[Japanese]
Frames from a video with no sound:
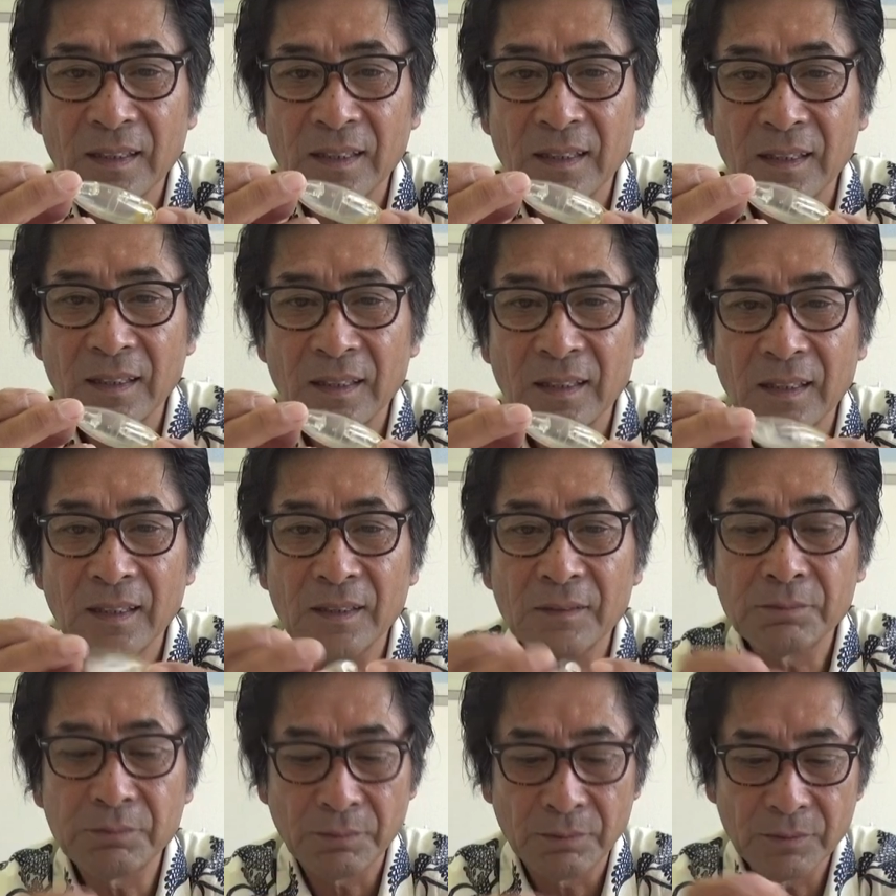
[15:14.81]

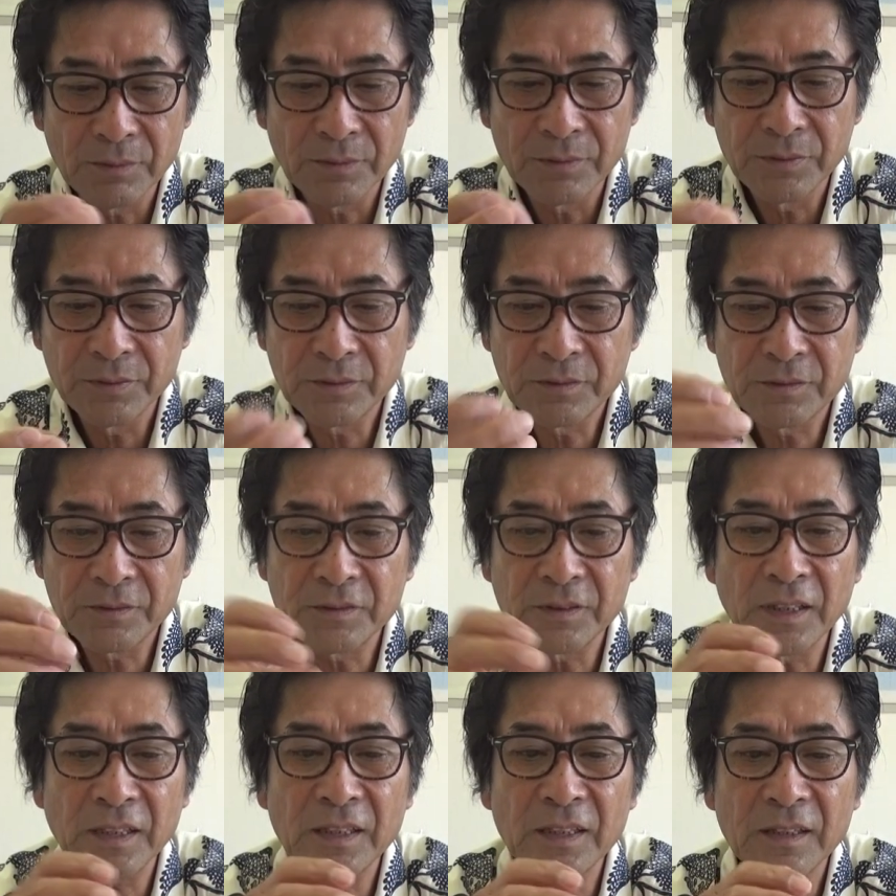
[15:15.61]
えー、
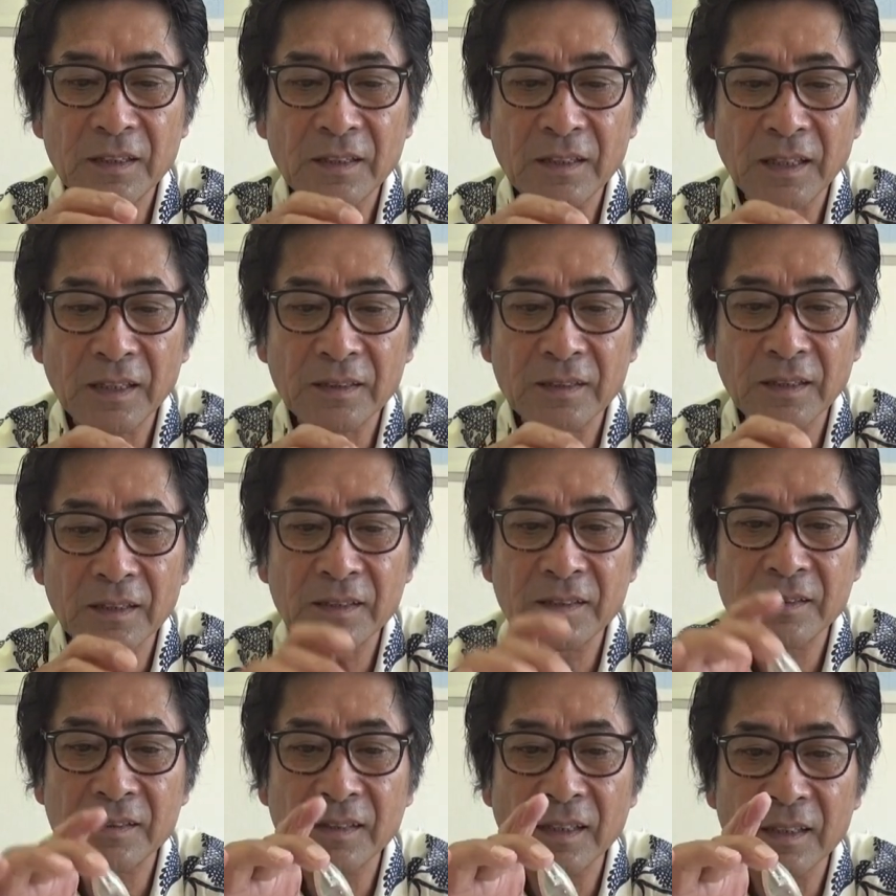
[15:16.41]
フックで引っかいた
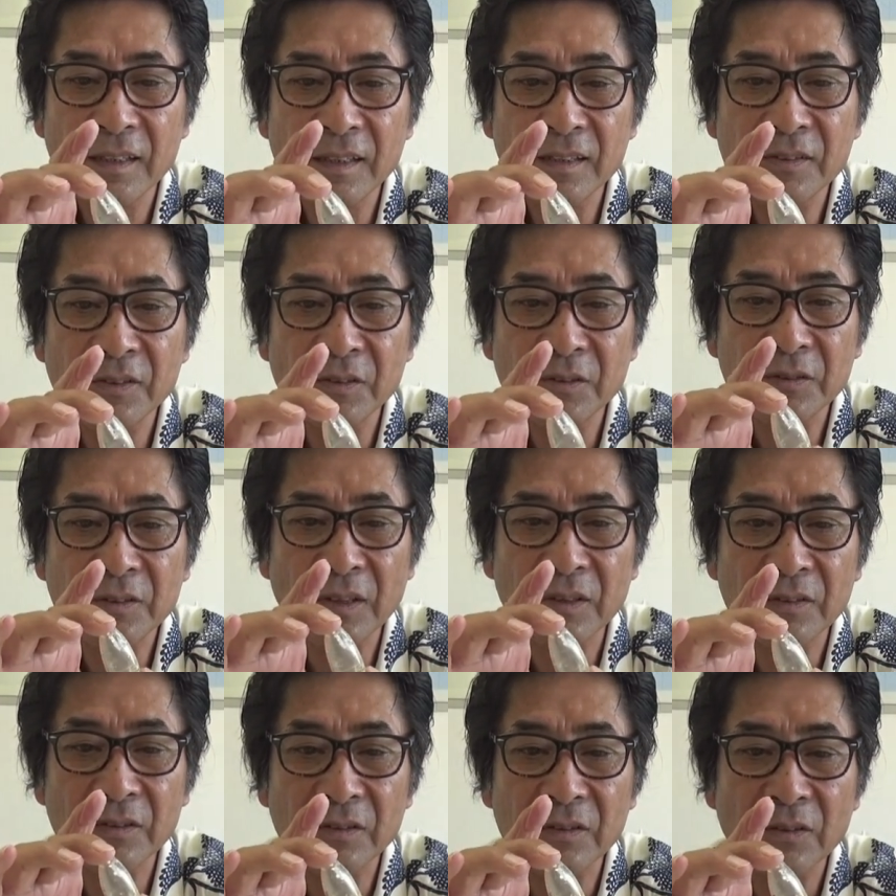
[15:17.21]
傷やねその
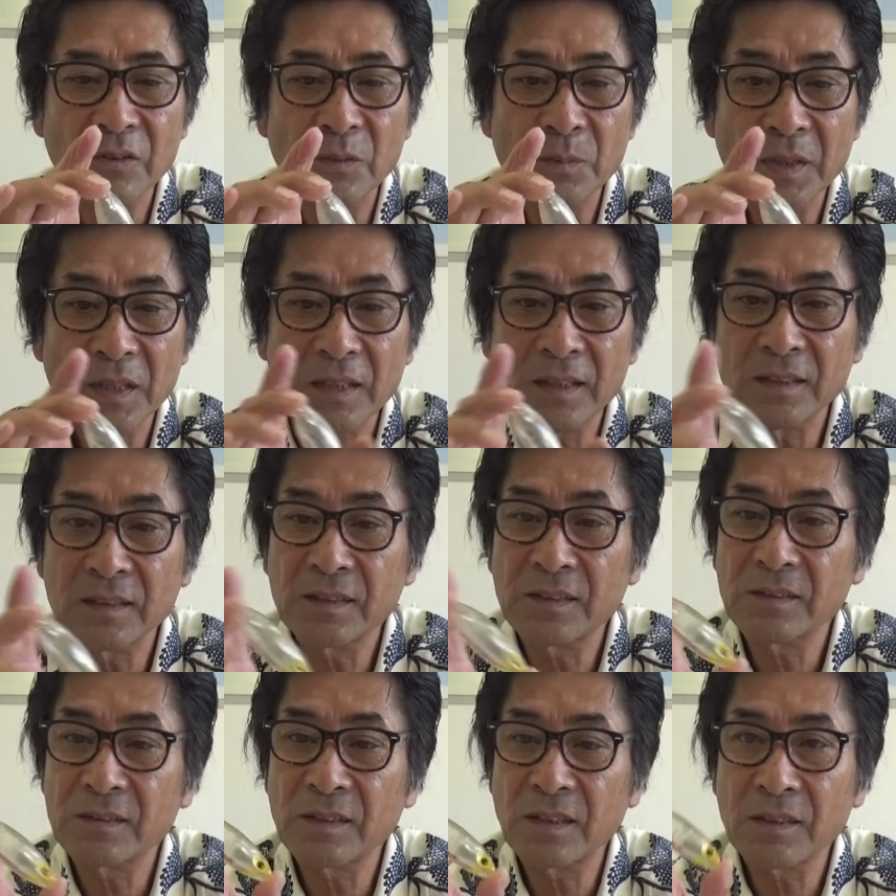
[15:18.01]
他の細かい
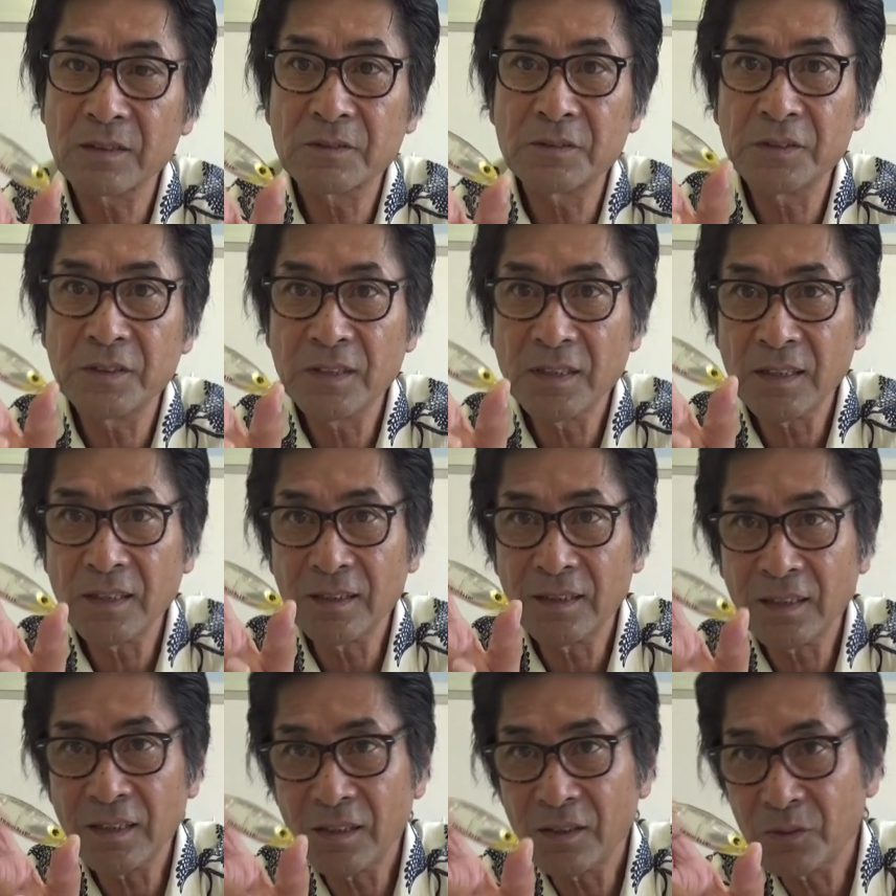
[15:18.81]
傷がクリア
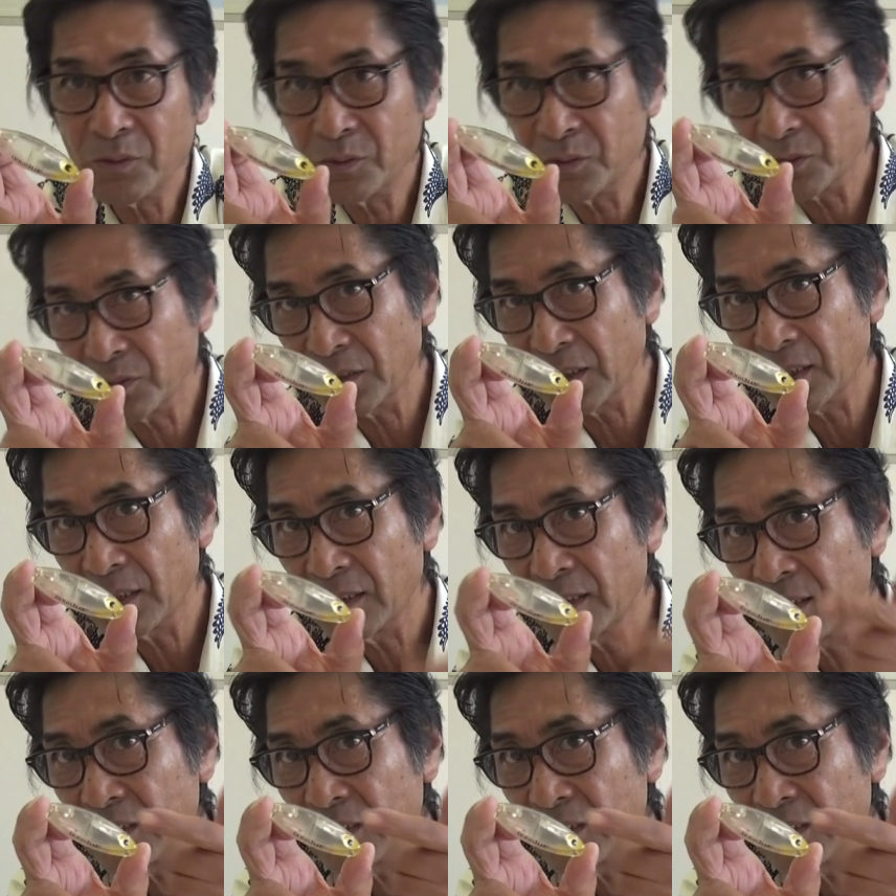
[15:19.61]
だからこそね